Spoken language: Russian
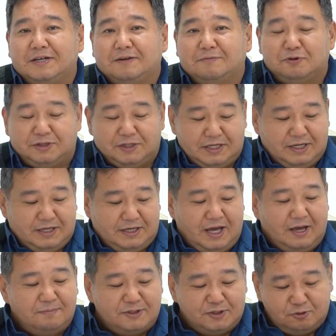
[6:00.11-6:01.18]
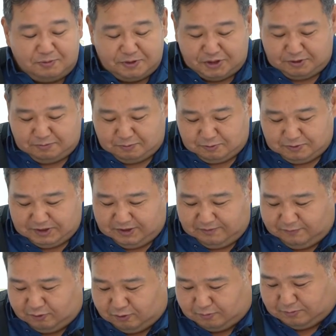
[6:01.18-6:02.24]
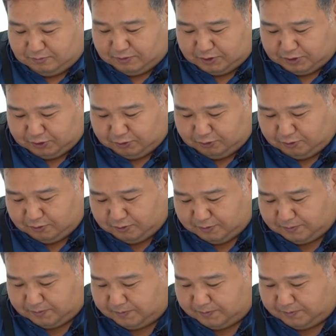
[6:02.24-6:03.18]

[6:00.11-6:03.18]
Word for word: Вот. Я объясню почему. Дело в том, что